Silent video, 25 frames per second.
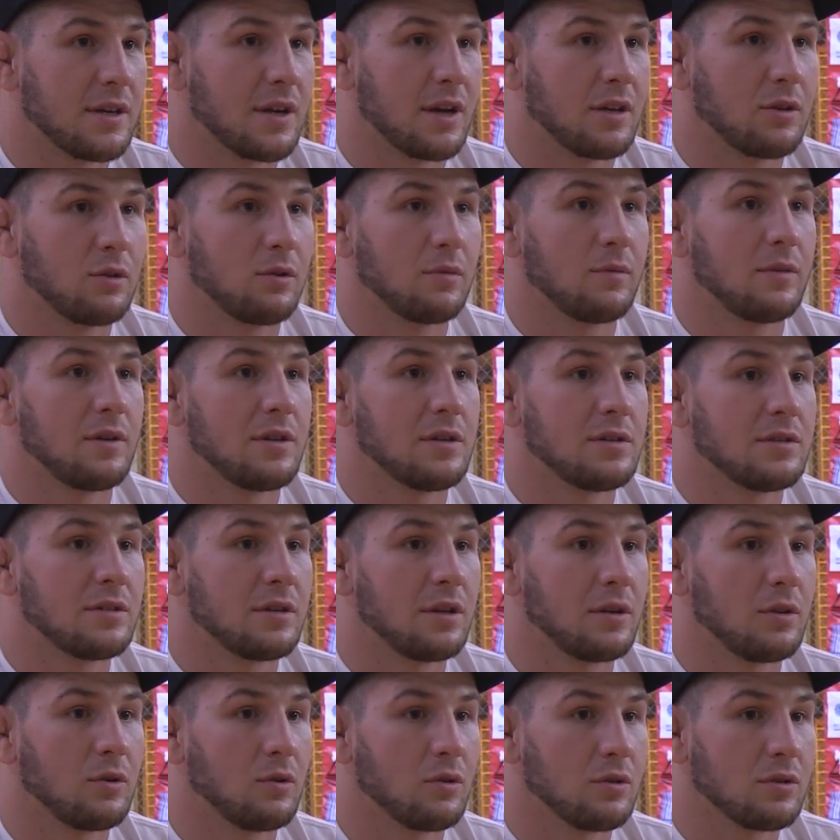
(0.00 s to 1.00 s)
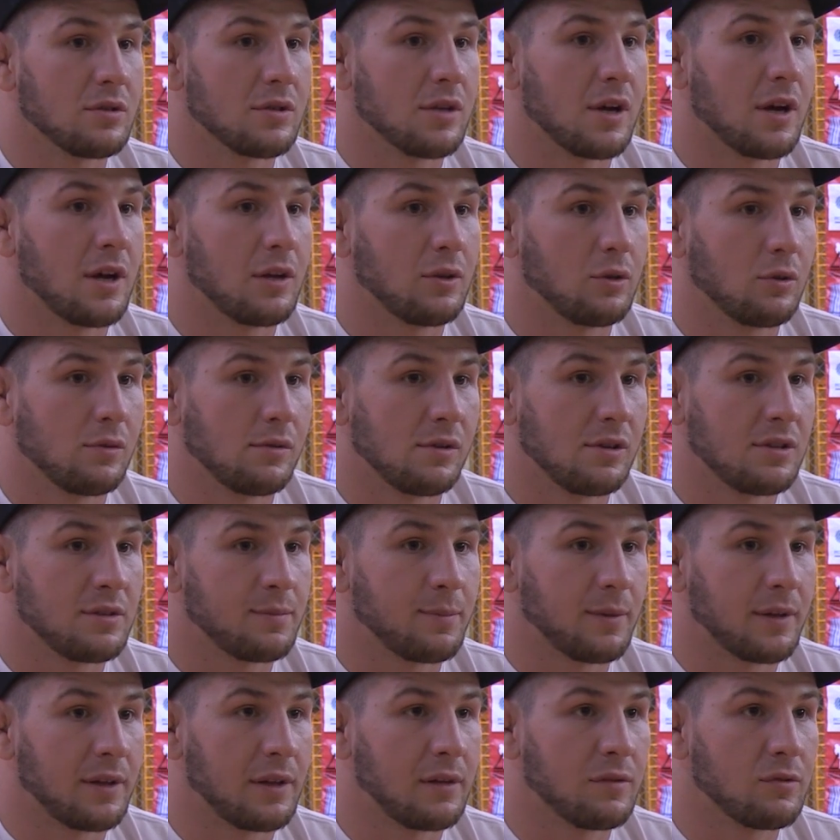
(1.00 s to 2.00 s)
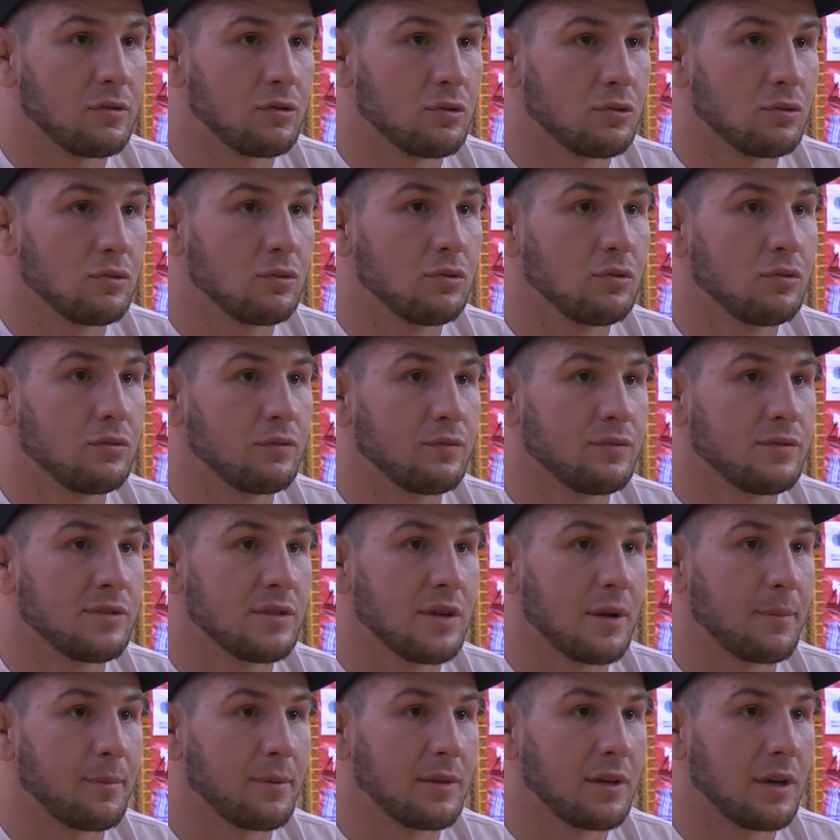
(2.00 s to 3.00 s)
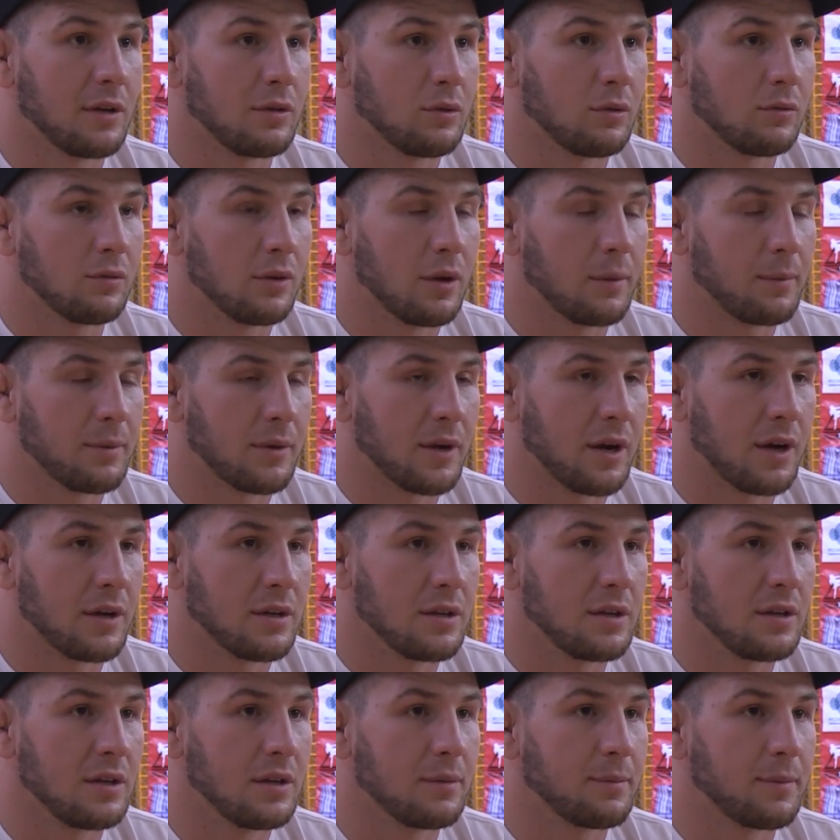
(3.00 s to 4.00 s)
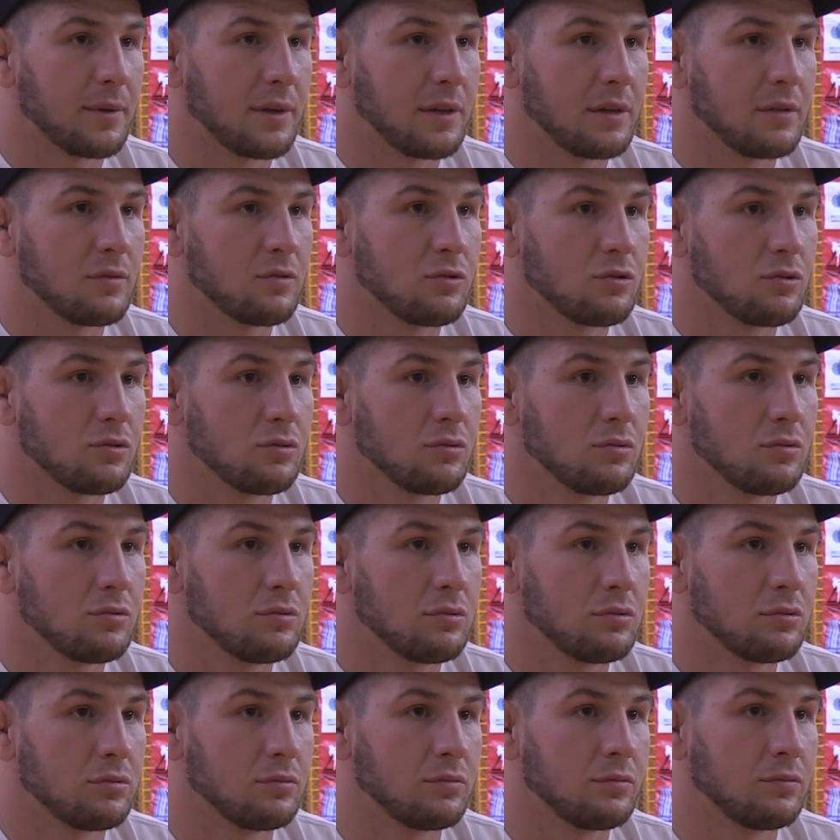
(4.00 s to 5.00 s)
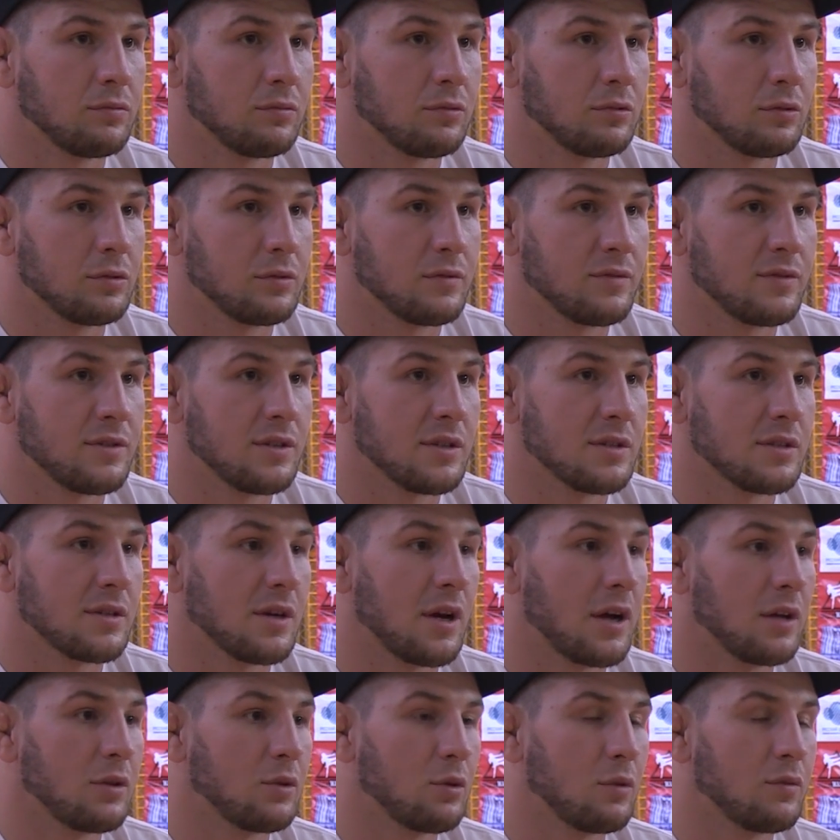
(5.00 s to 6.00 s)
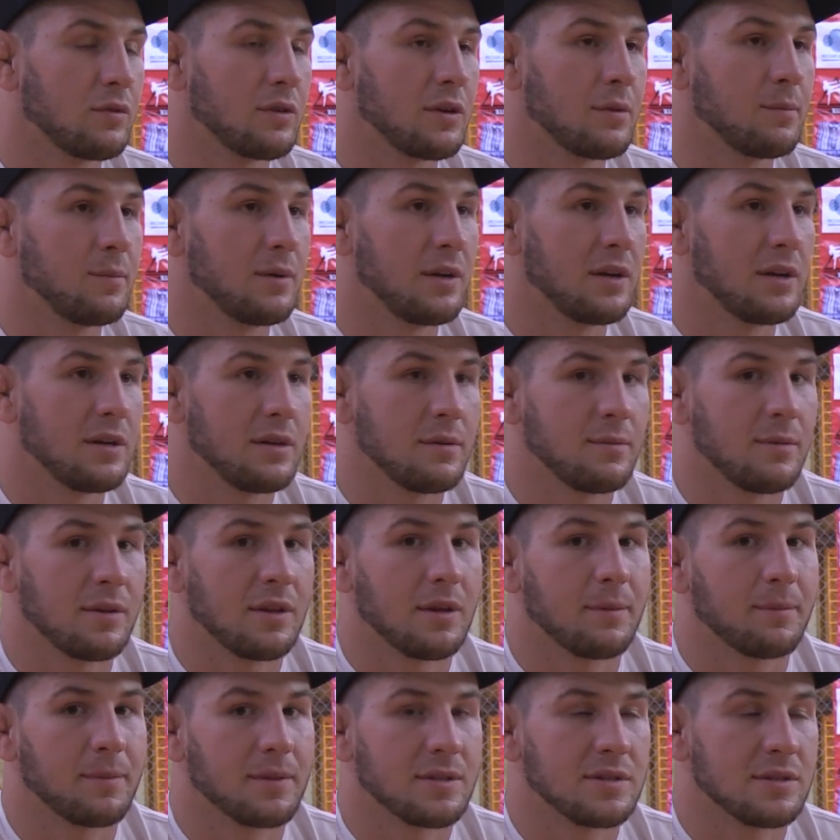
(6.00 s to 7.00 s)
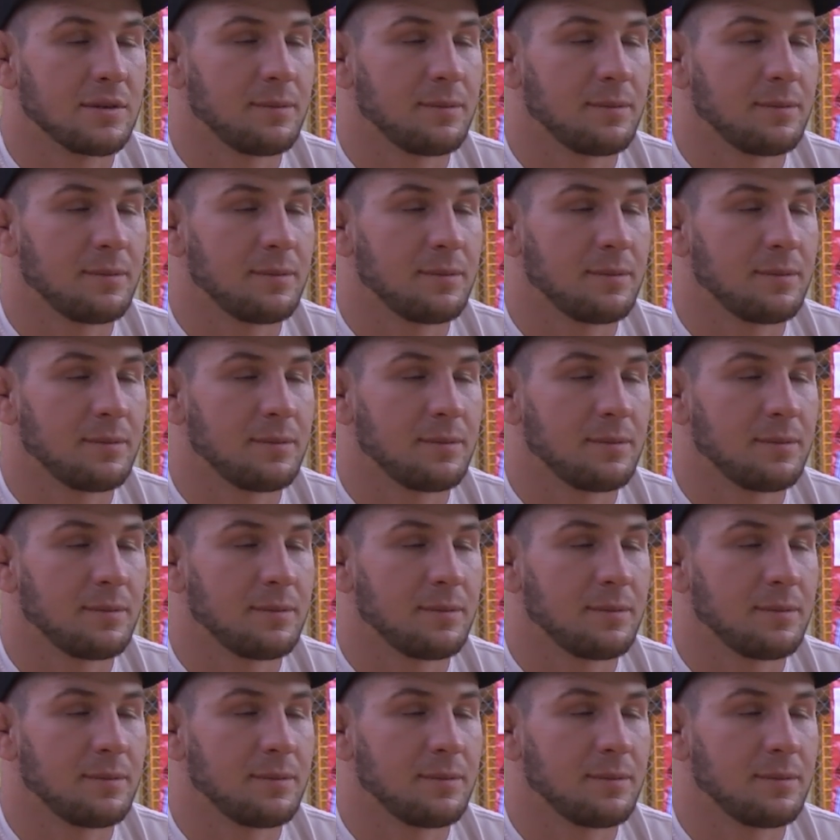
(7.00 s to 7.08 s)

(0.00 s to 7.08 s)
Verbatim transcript: Готовились серьезно, готовились под левшу, вся подготовка проходила под левшу. Вот, все заготовки были именно под